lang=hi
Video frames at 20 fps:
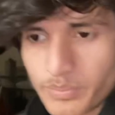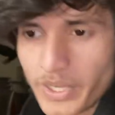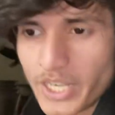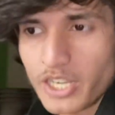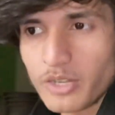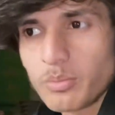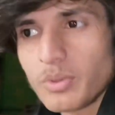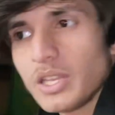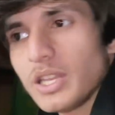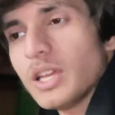
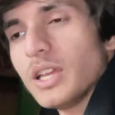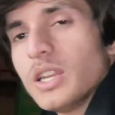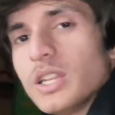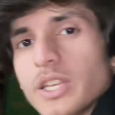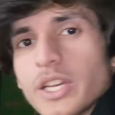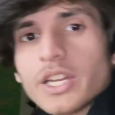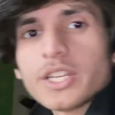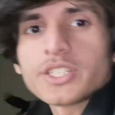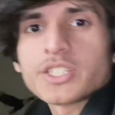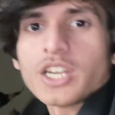पैंट भी ले
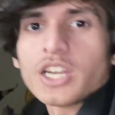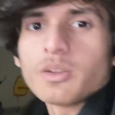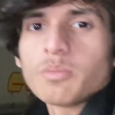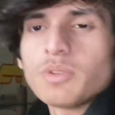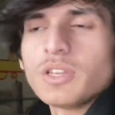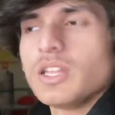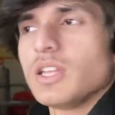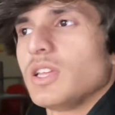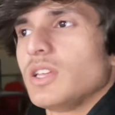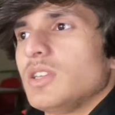लिया है शर्ट
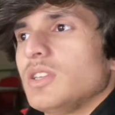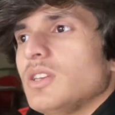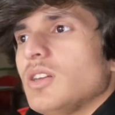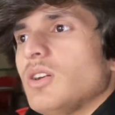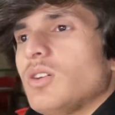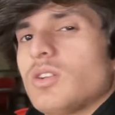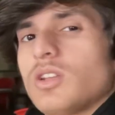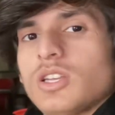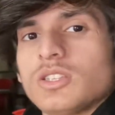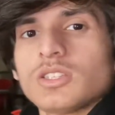भी ले लिया
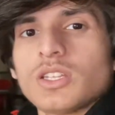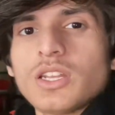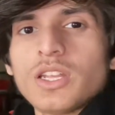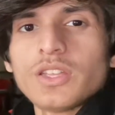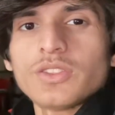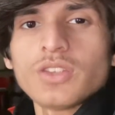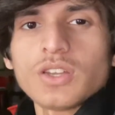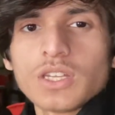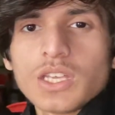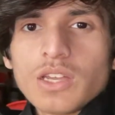और इतने
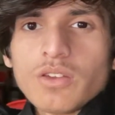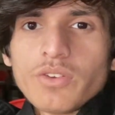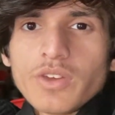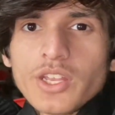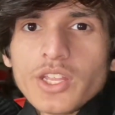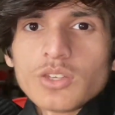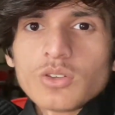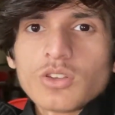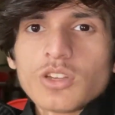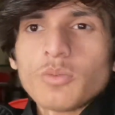थके हुए
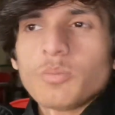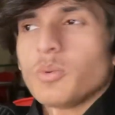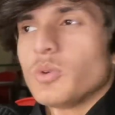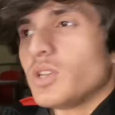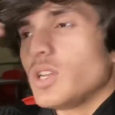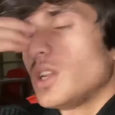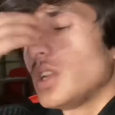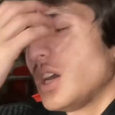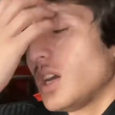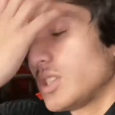ना क्योंकि
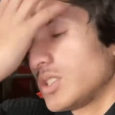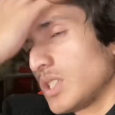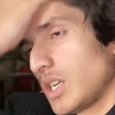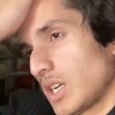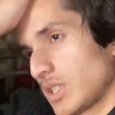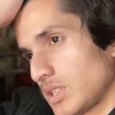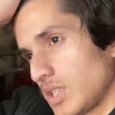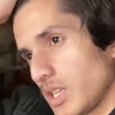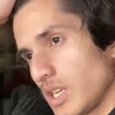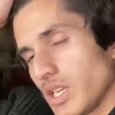पूरी रात
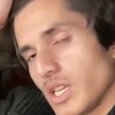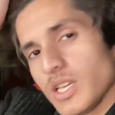जागते रहे